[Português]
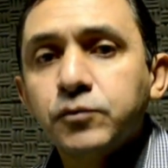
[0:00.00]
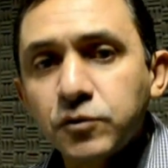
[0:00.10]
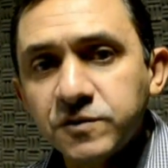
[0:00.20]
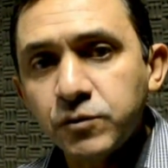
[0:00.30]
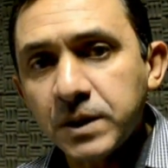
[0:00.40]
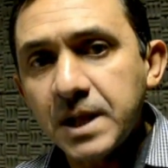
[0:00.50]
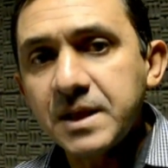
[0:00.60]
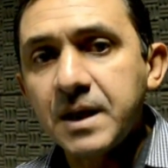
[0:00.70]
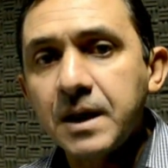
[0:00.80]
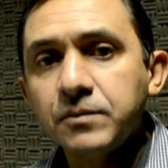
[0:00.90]
o torcedor
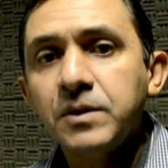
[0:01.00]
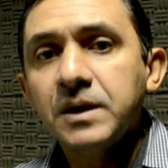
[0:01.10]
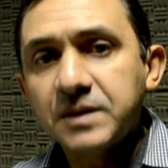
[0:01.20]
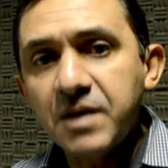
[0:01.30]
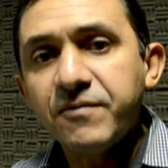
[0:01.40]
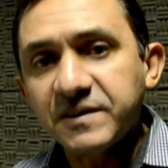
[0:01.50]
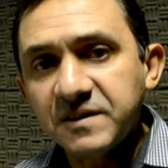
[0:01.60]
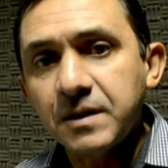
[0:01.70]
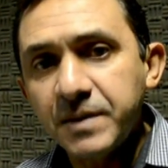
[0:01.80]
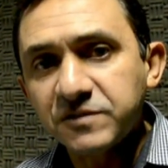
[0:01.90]
atleticano tem que
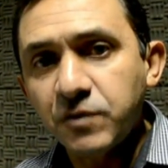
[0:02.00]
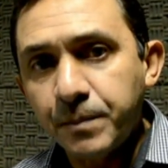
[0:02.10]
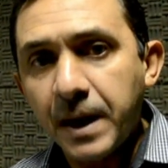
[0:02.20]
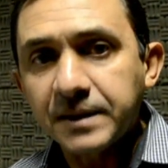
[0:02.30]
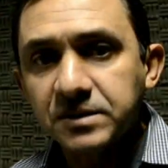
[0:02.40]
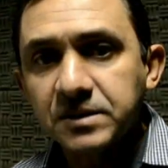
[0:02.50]
fazer também a sua parte.